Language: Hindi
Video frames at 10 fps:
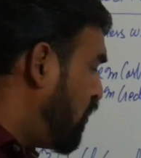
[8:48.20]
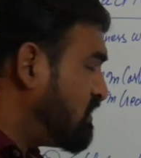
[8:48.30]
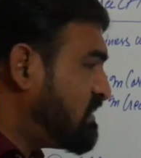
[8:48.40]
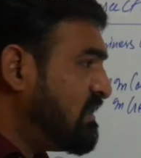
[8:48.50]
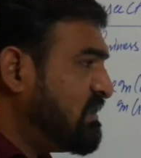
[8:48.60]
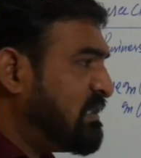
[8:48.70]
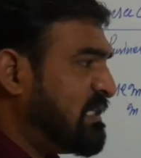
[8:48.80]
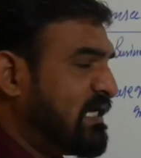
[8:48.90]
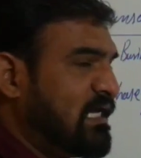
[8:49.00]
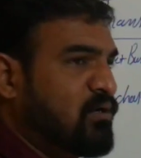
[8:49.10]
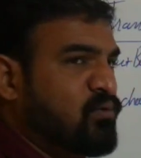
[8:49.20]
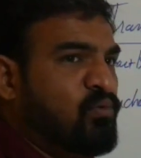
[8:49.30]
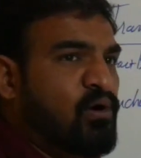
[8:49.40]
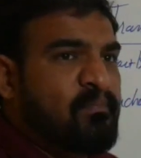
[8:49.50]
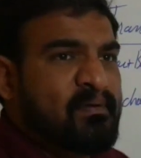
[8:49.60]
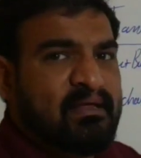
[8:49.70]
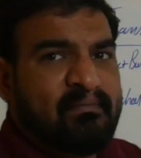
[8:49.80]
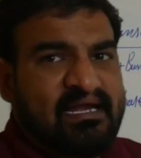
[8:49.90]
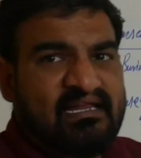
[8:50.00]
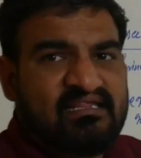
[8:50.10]
कॉस्टिंग जितने की वो
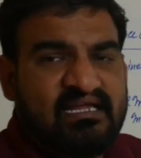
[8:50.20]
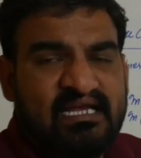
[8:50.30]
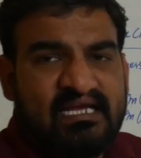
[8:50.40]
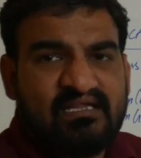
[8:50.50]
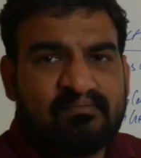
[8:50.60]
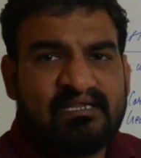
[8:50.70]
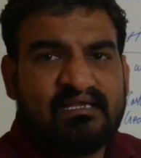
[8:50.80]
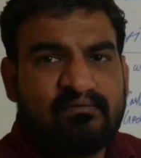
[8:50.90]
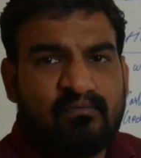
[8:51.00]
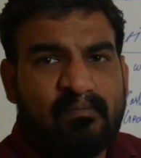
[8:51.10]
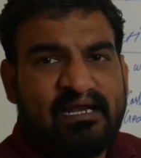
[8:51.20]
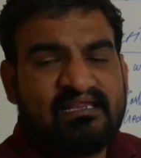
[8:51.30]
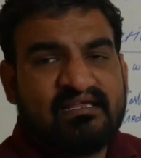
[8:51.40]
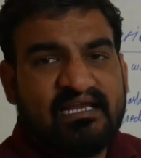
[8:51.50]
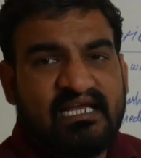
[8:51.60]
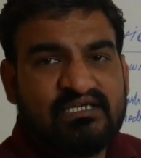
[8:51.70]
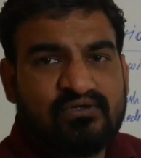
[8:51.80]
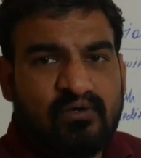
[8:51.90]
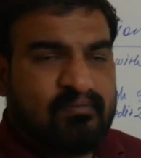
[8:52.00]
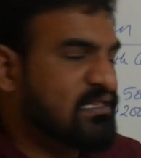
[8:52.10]
अपने माइनस करेंगे किसमें से वो माइनस करेंगे
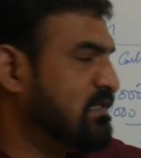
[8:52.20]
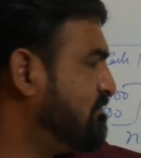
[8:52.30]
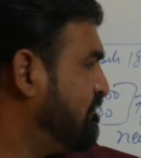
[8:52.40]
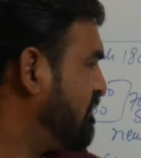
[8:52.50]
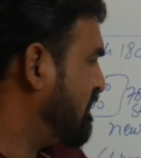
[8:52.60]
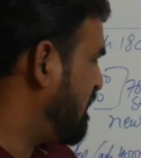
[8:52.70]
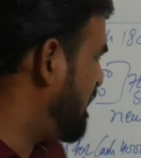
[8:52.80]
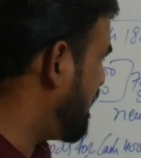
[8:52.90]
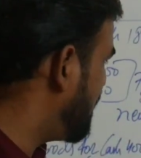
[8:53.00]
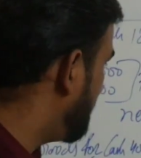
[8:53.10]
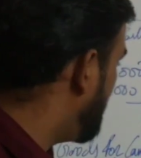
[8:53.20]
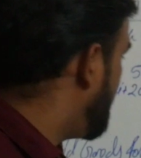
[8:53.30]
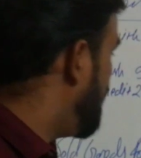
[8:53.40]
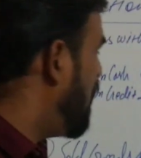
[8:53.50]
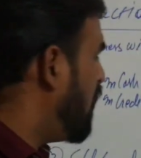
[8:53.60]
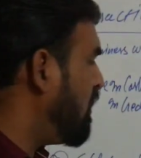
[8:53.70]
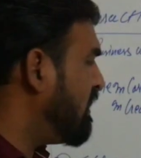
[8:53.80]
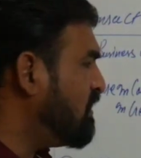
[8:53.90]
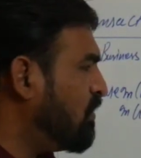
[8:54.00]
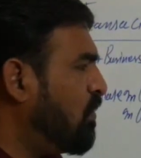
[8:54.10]
स्टॉक में से ठीक
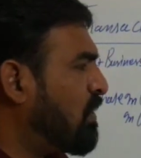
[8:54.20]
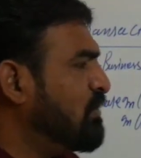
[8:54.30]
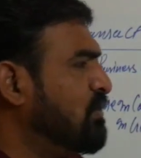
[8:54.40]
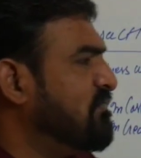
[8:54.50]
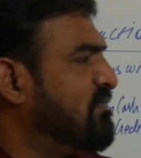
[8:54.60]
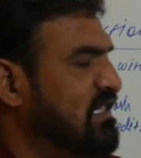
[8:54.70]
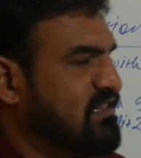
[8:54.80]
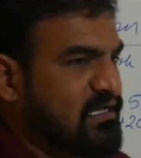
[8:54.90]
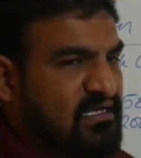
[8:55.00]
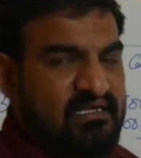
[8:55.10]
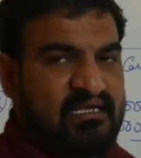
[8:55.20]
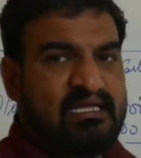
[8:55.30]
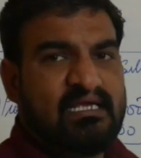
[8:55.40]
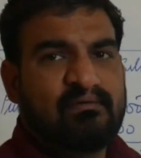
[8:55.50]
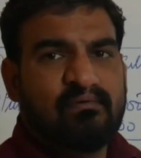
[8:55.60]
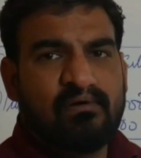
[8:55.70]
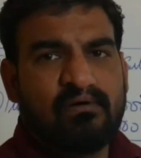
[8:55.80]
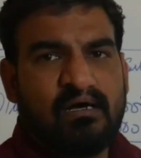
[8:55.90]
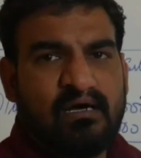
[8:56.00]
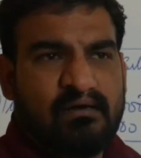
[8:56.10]
और इन दोनों का जो डिफरेंस है यदि वो
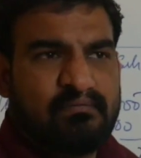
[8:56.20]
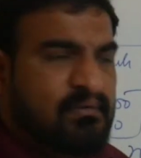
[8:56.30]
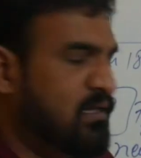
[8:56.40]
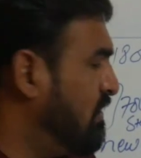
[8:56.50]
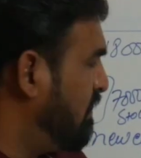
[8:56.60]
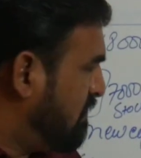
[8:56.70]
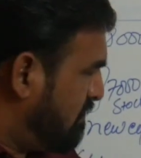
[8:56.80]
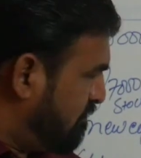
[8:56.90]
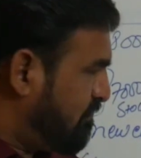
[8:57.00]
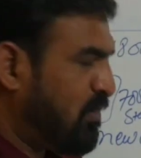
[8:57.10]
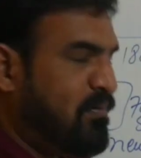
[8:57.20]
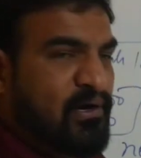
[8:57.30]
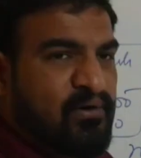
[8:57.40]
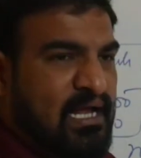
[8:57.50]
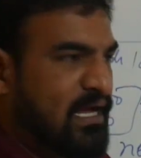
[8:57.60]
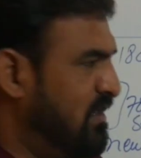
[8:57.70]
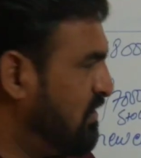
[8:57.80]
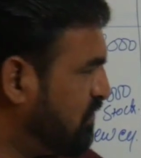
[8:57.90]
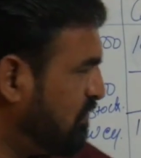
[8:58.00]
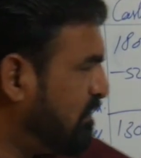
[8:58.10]
प्रॉफिट हो रहा
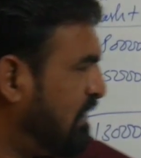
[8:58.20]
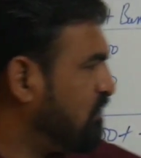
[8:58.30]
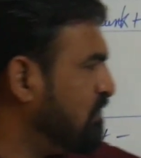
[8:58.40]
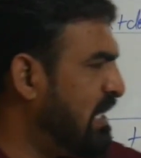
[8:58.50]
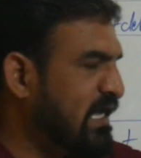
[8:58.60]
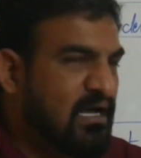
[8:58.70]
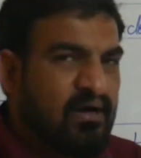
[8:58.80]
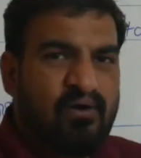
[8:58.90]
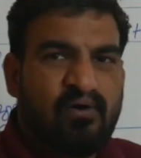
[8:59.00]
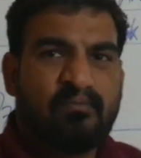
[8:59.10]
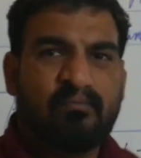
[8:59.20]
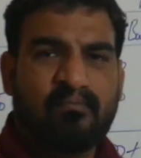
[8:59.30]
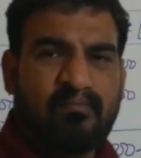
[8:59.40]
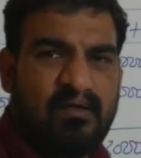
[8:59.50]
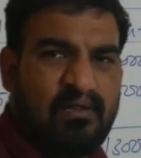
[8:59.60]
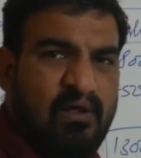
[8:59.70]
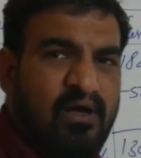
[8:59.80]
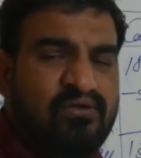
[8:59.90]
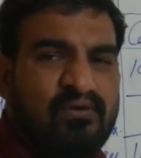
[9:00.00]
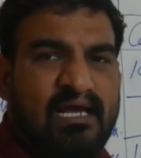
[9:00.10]
है तो प्लस हो जाएगा और
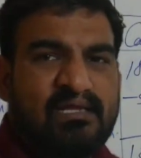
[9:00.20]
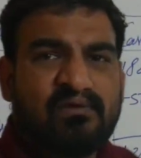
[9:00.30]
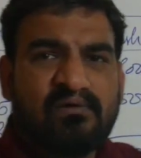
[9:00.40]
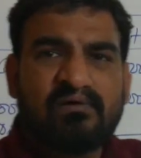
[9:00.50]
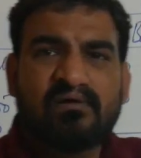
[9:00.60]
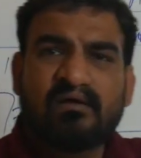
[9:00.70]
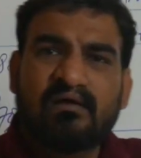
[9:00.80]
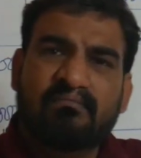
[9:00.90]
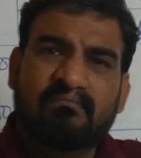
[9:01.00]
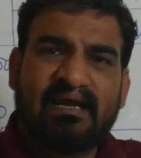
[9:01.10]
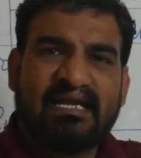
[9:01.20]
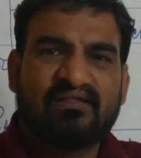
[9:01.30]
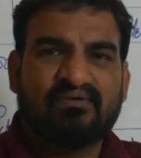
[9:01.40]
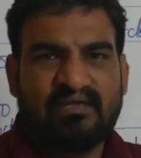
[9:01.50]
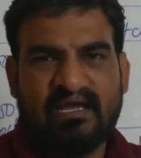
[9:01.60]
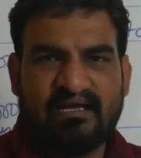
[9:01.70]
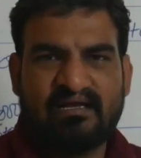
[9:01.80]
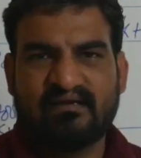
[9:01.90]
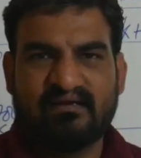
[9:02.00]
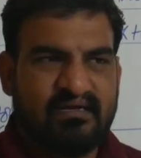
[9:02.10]
लॉस हो रहा है तो माइनस हो जाएगा